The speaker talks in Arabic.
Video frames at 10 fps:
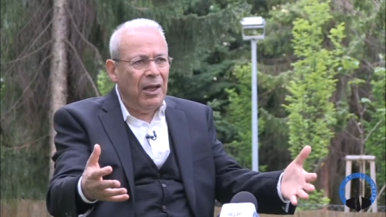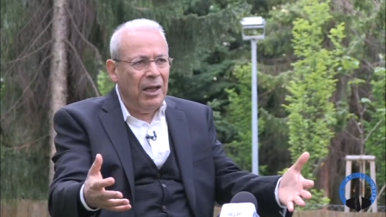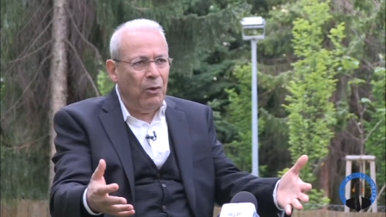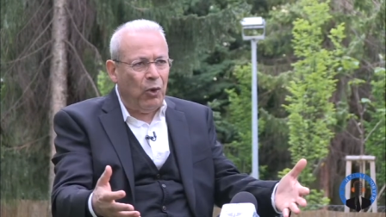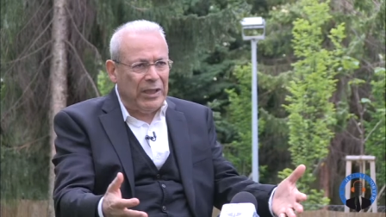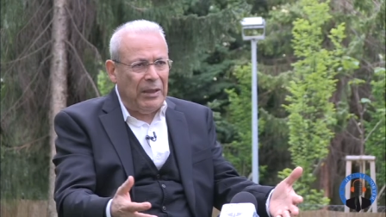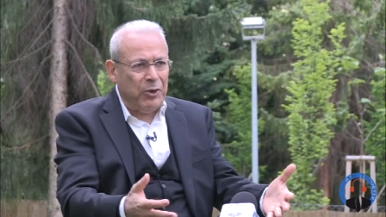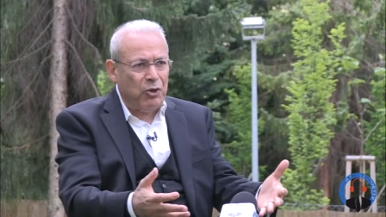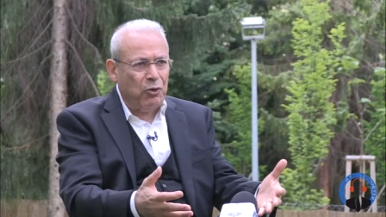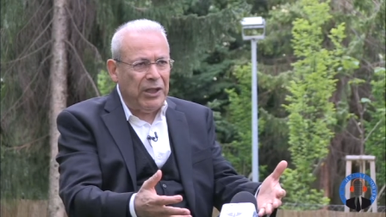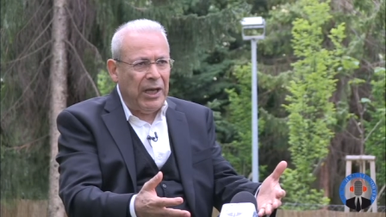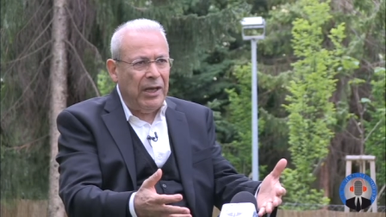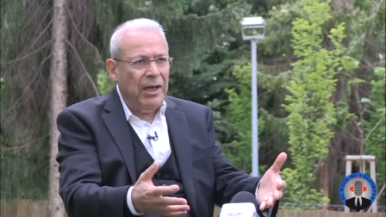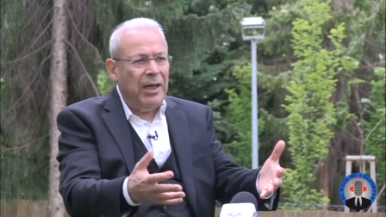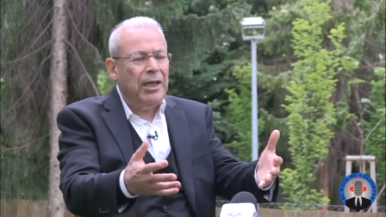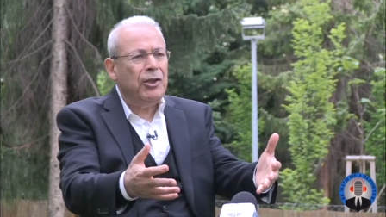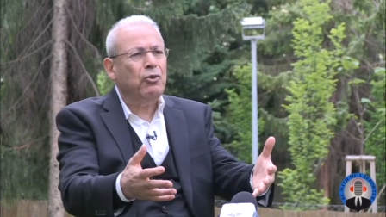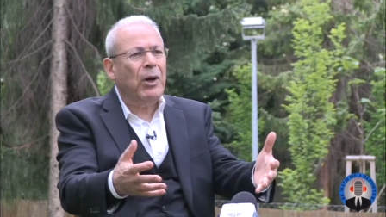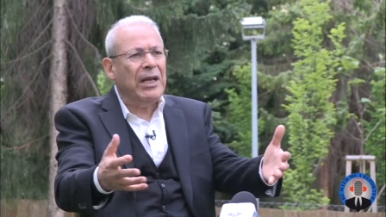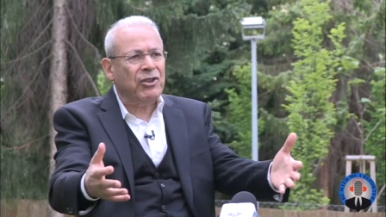الوضع بسوريا هي
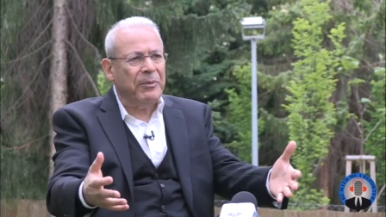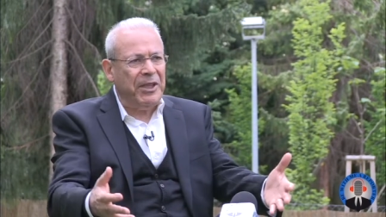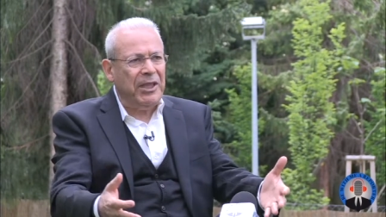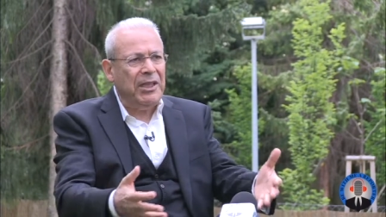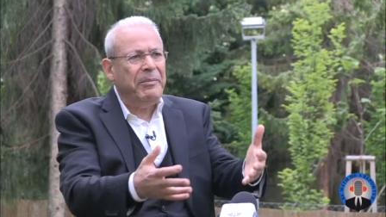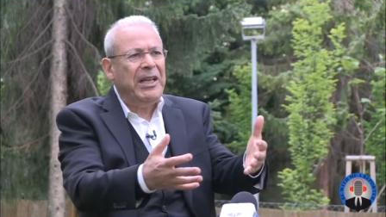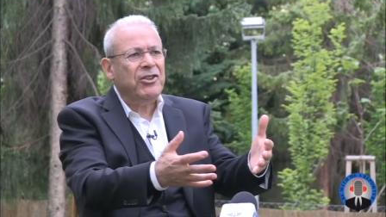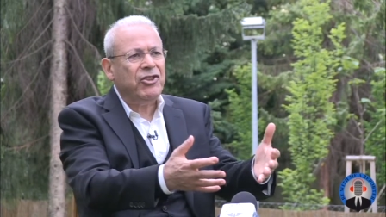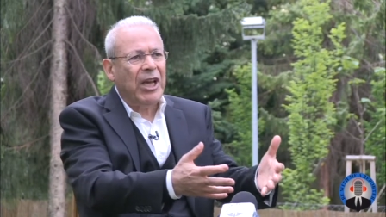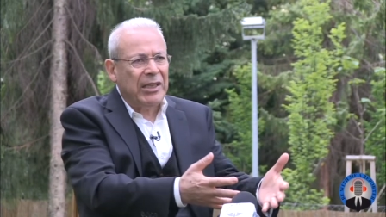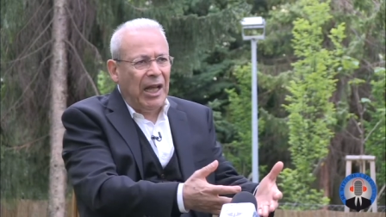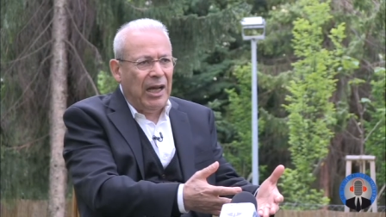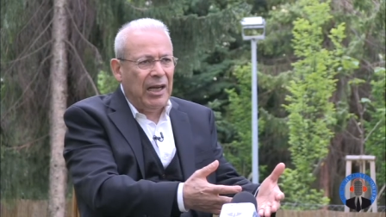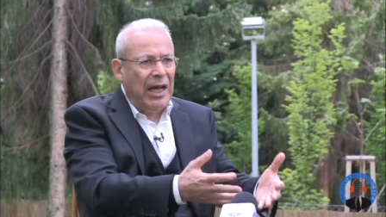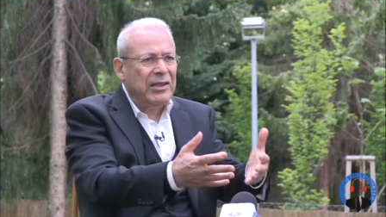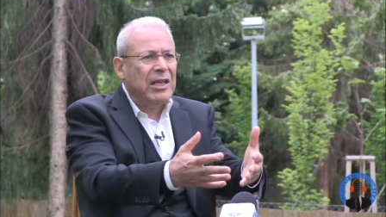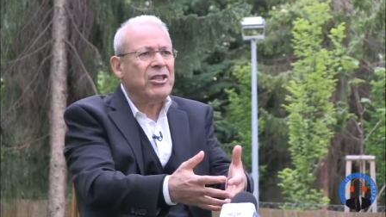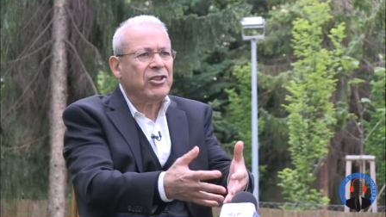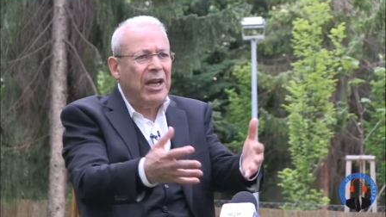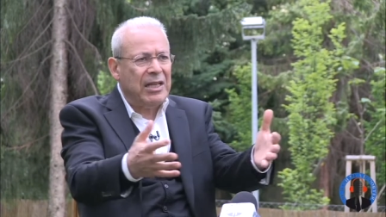دول اجنبيه هي ميليشيات على الأرض حتى
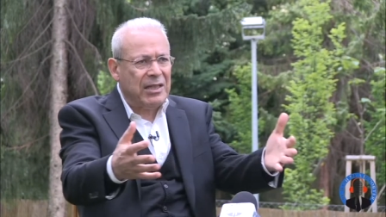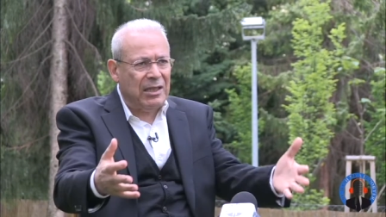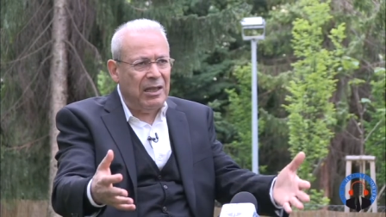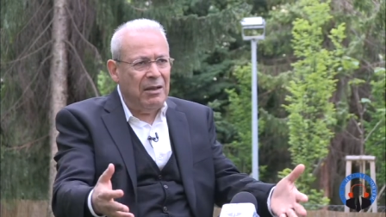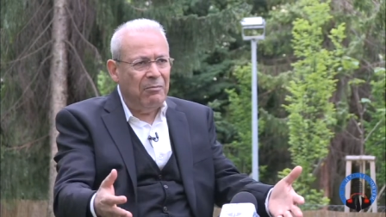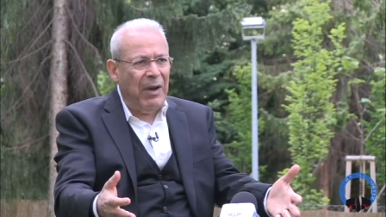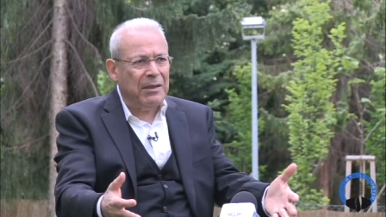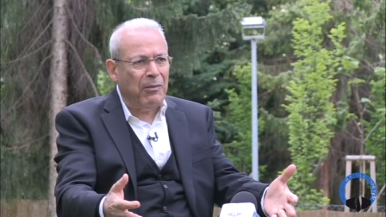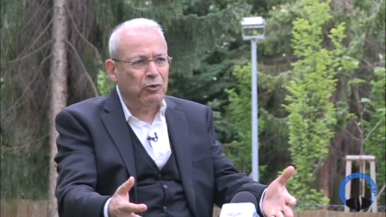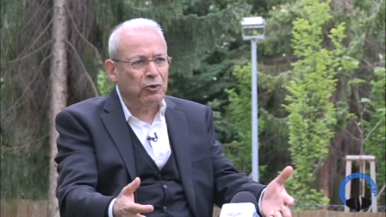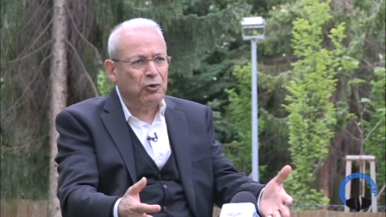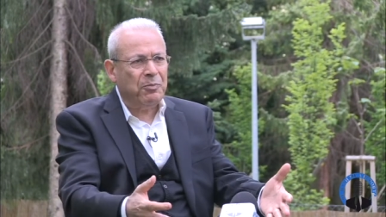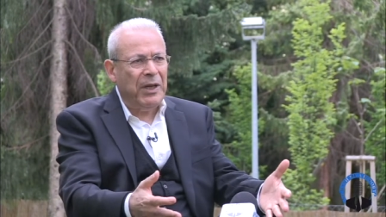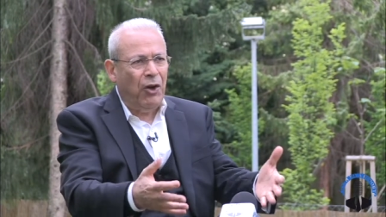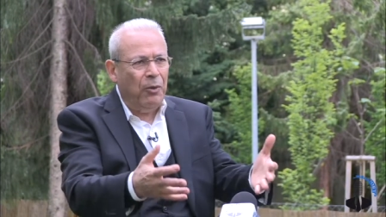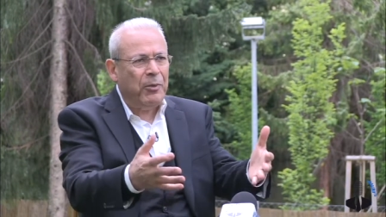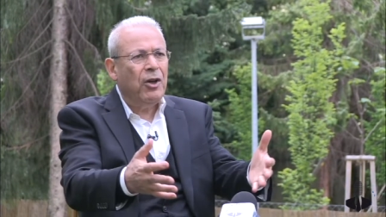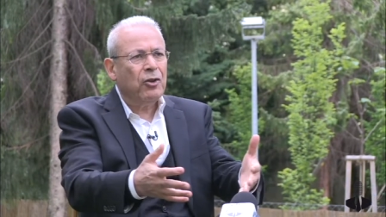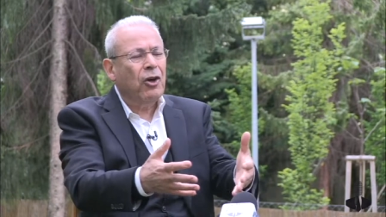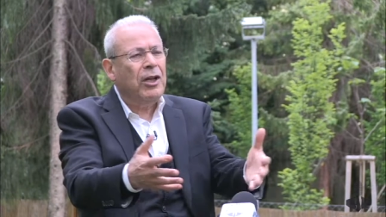جيش الاسد ما عاد موجود
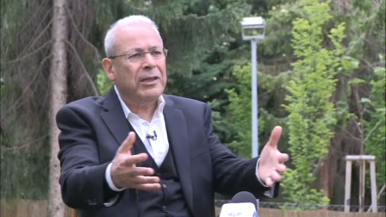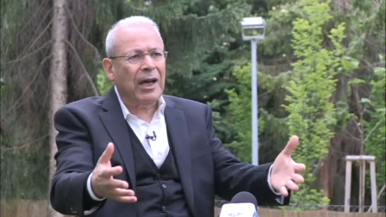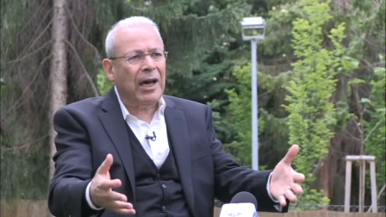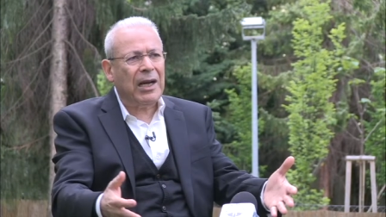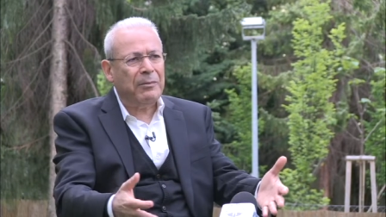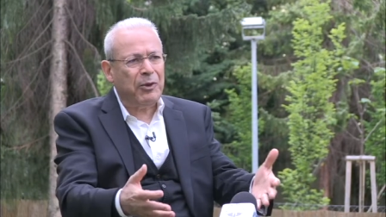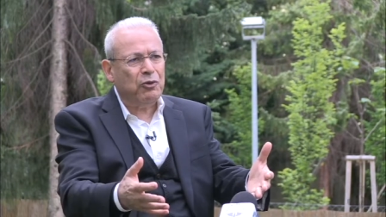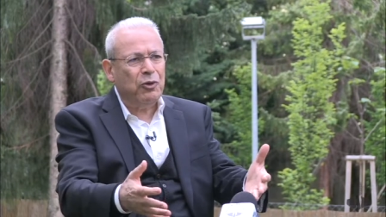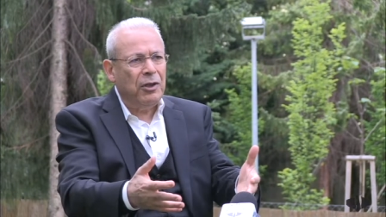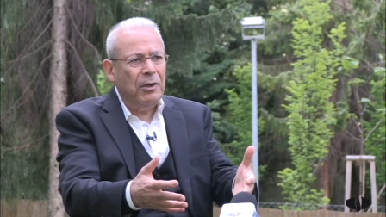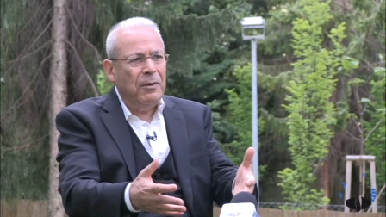بالعمق كل التقارير بتقول